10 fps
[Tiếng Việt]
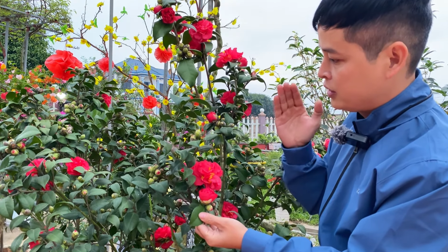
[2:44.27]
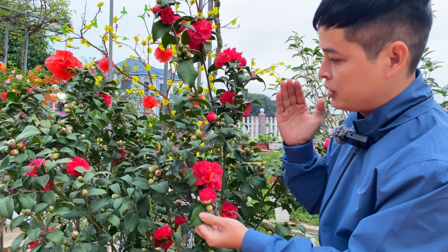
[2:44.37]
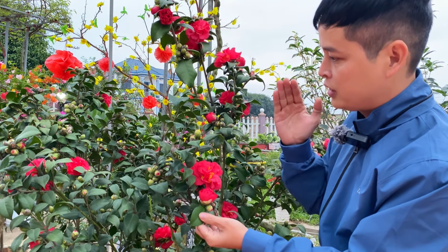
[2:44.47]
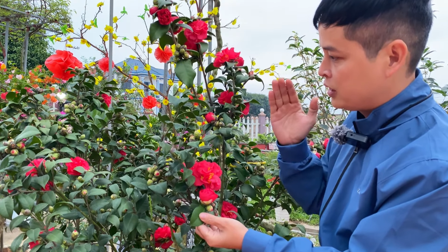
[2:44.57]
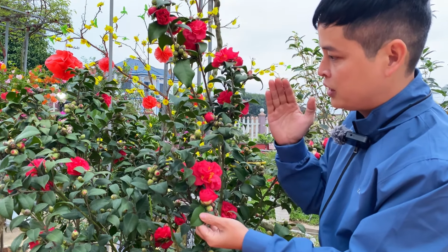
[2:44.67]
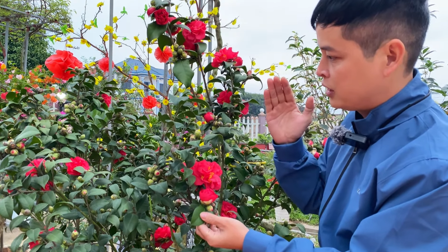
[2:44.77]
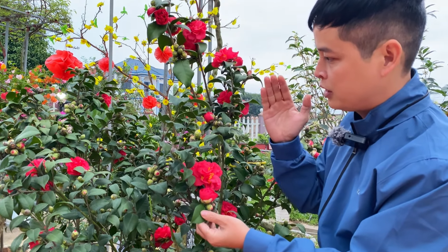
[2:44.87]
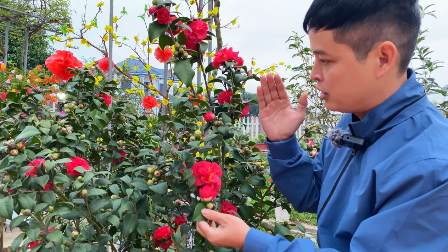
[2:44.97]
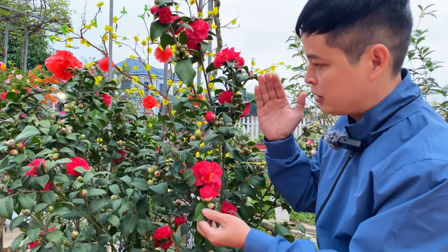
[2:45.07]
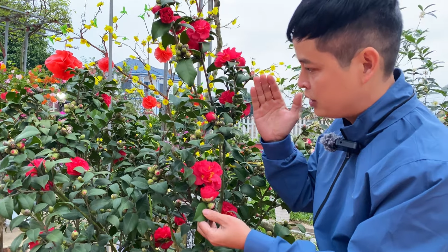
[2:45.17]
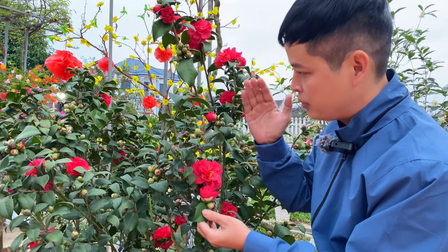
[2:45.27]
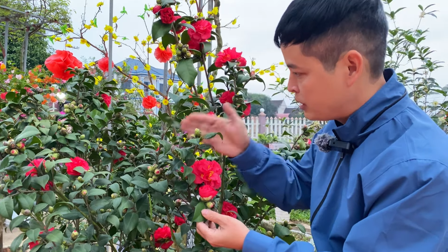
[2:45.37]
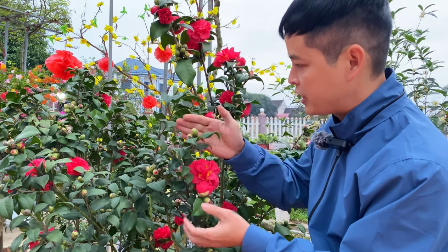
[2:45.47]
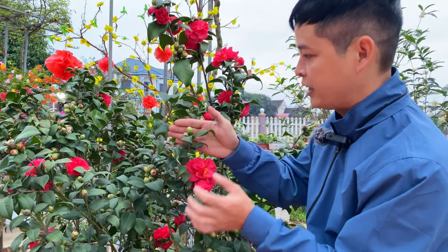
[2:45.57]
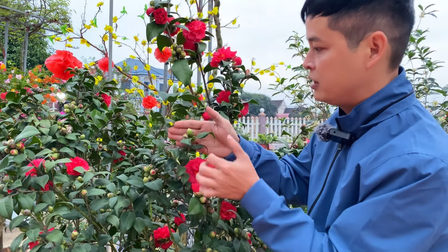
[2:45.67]
Ờ,
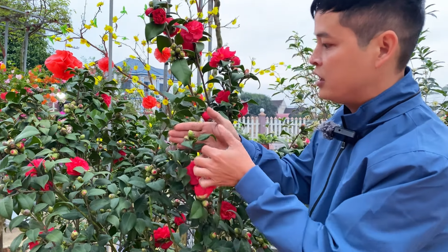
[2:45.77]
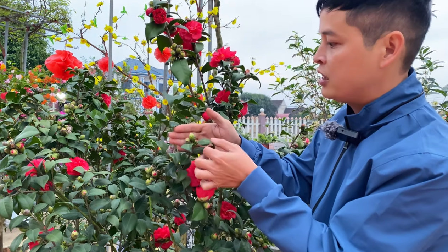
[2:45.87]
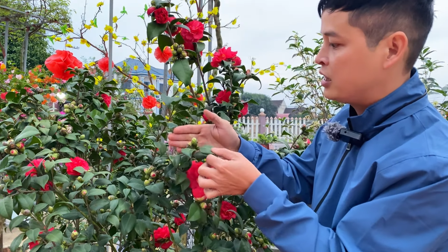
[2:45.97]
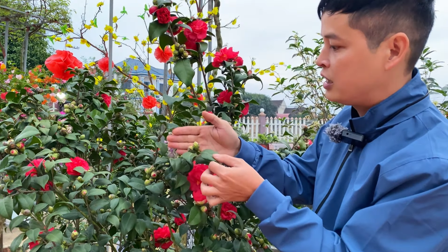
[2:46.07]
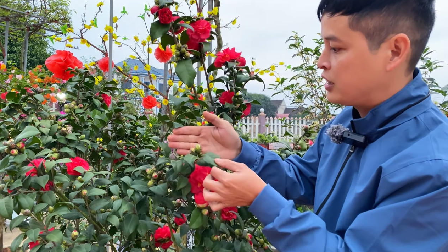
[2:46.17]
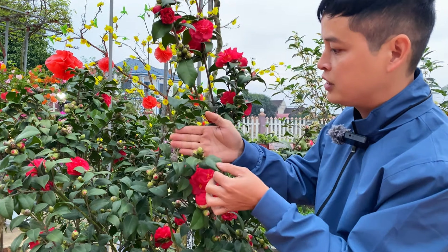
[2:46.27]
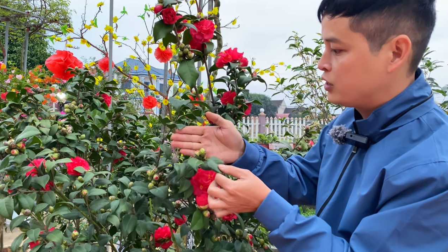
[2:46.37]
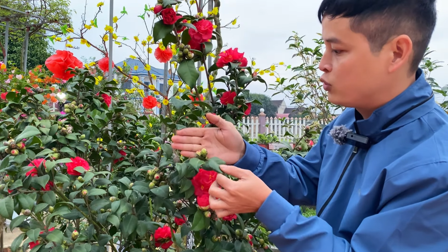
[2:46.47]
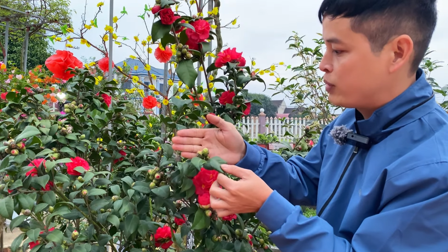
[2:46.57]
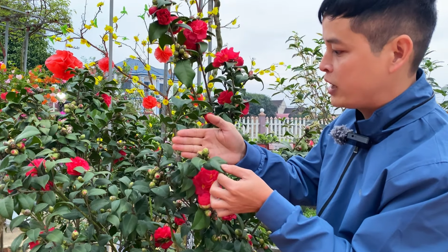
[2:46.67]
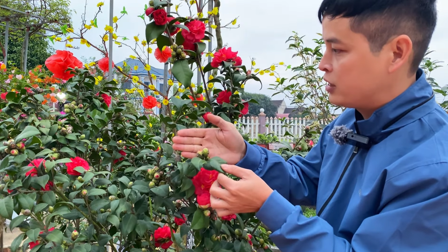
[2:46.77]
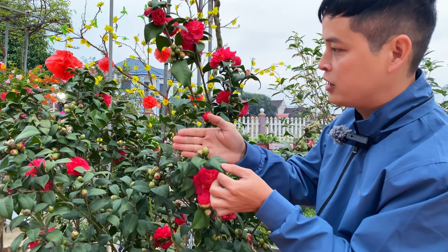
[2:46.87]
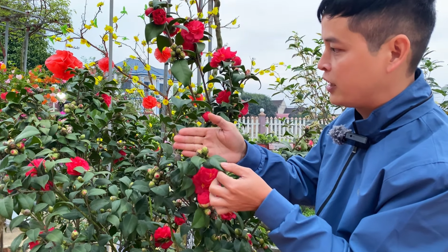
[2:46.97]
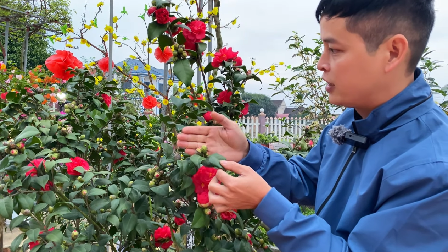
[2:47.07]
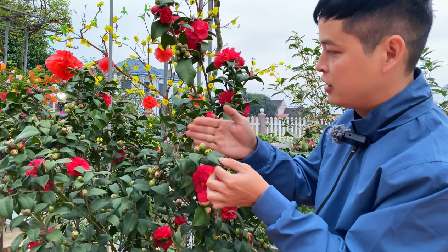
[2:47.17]
bên cạnh nữa là những cái nụ bé
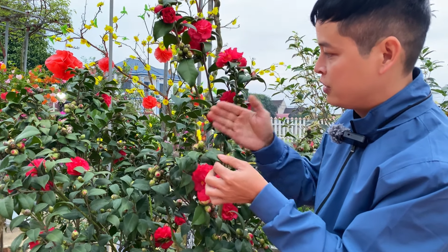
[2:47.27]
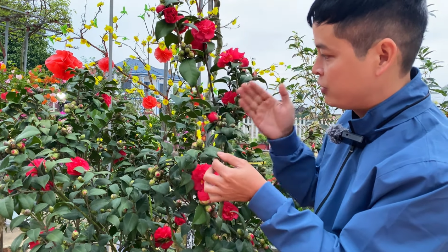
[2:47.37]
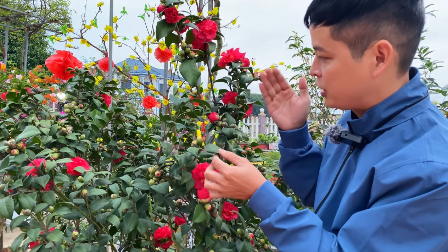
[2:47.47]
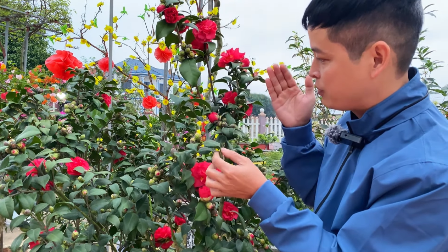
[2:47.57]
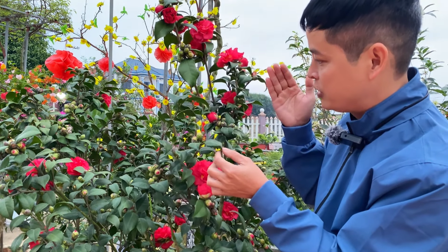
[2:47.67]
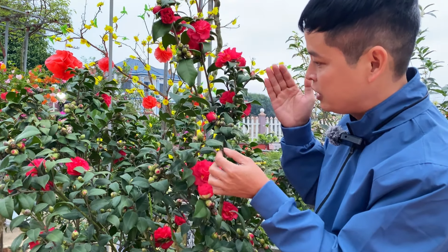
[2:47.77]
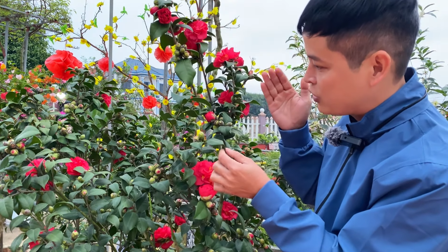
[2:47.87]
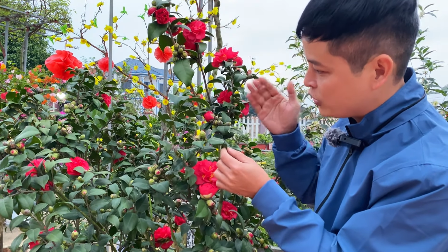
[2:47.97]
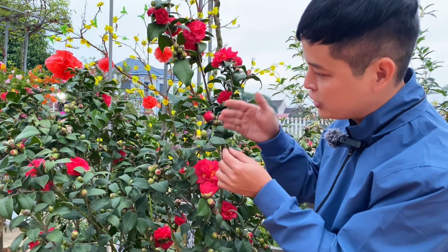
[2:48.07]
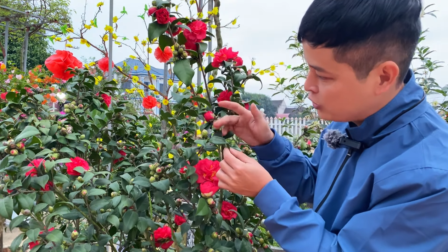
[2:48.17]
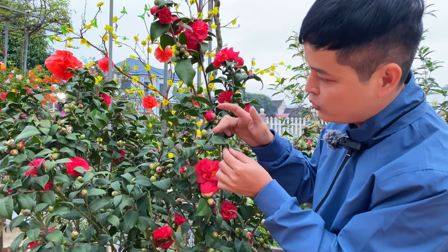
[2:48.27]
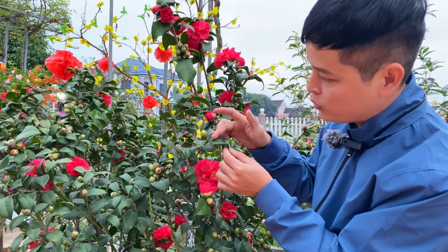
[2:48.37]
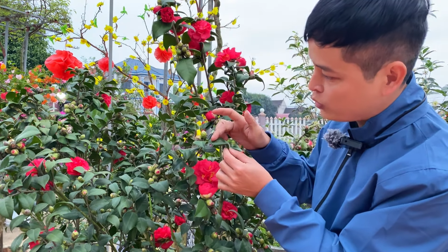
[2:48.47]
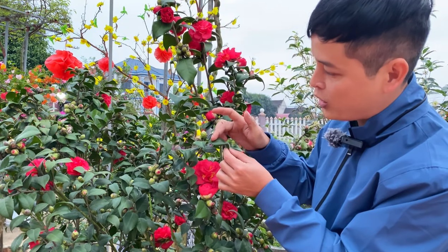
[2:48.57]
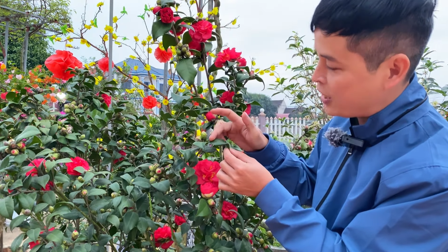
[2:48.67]
hơn này. Và thậm chí có những cái nụ
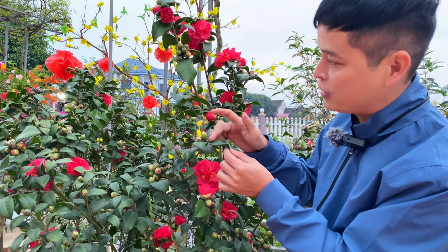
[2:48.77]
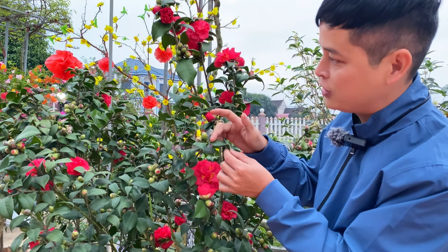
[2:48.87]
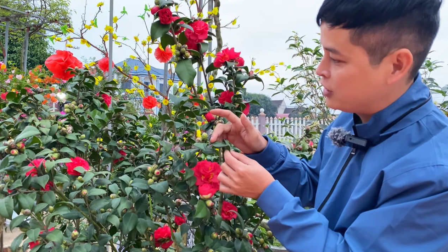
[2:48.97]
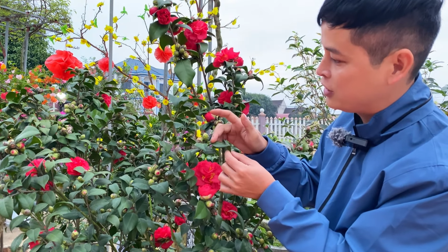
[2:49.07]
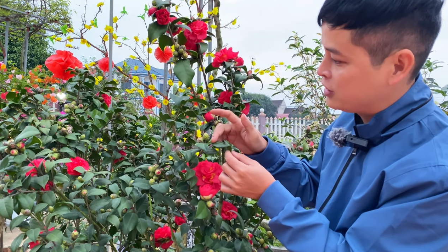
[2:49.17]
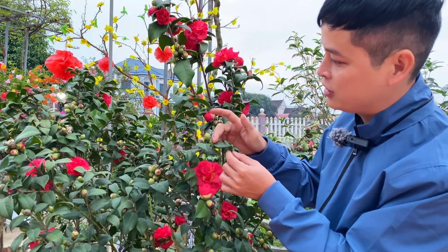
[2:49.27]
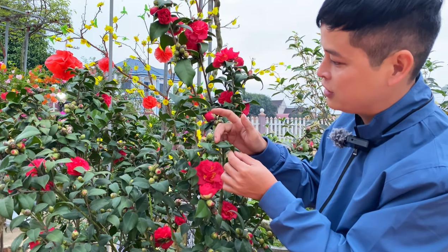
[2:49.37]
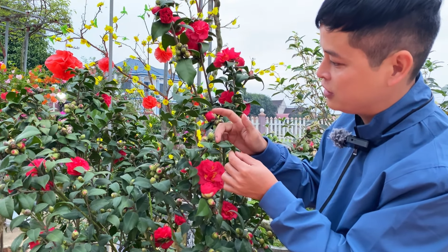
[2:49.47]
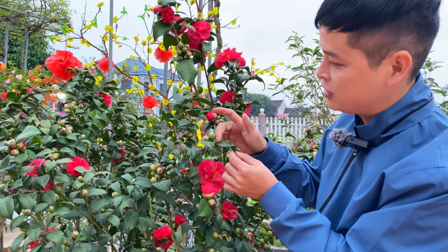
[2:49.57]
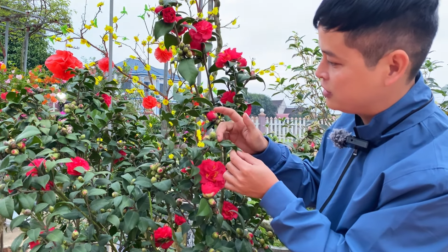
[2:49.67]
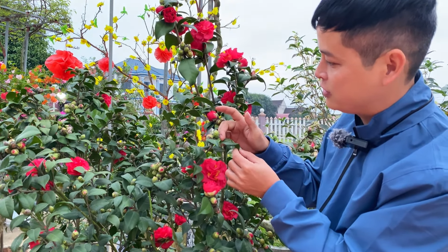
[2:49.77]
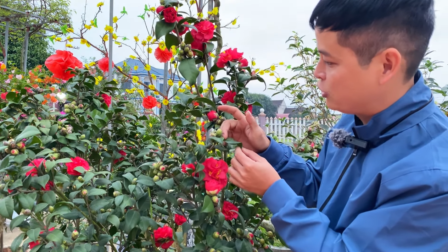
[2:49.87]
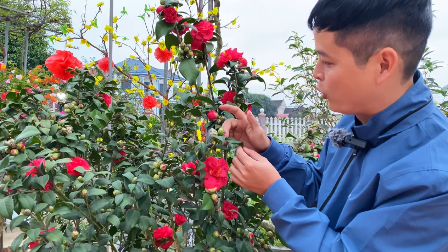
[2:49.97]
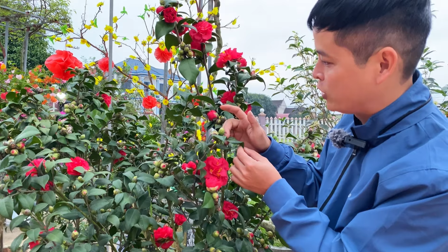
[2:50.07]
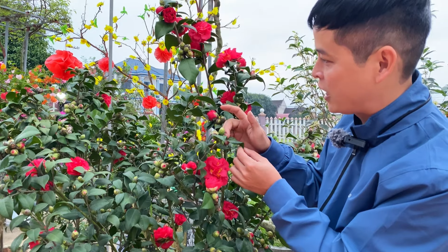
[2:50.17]
nó đang uh,
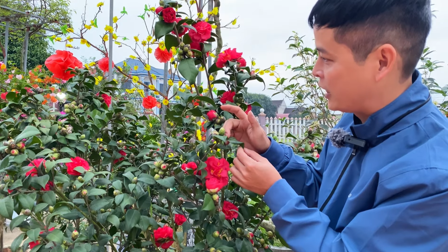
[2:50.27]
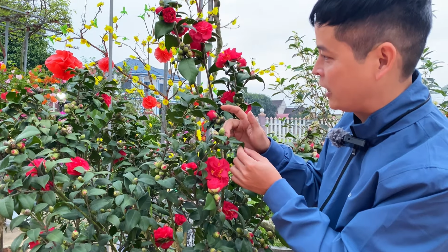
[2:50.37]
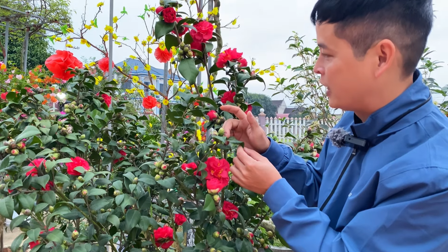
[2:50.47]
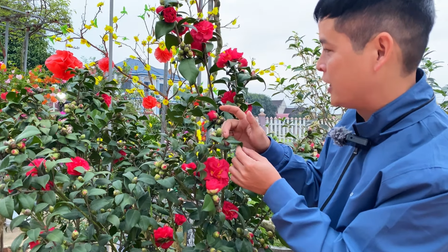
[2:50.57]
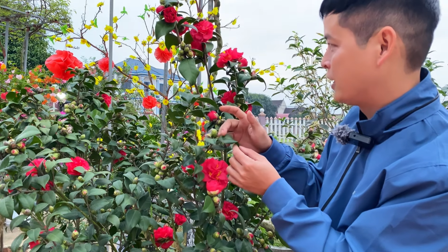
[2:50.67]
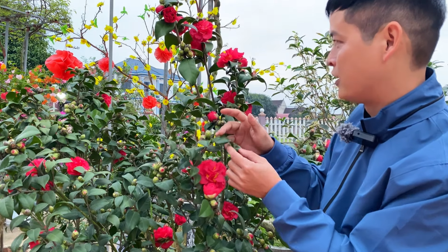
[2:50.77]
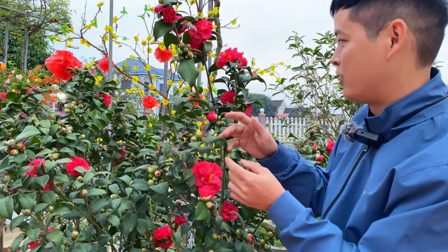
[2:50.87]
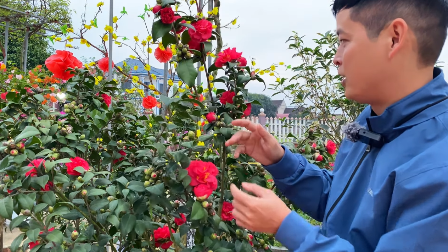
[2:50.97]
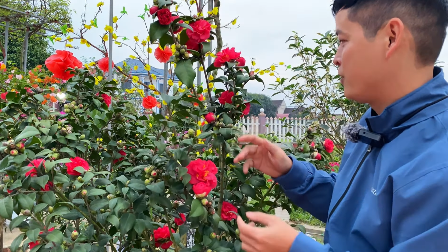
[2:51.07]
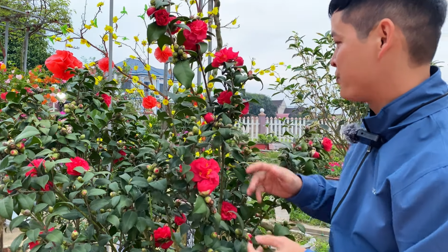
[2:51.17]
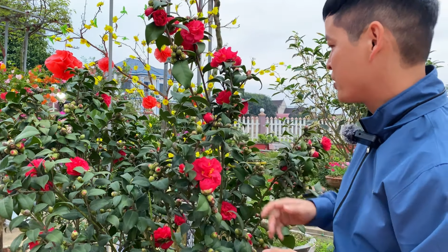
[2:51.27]
trồi ra này. Đó.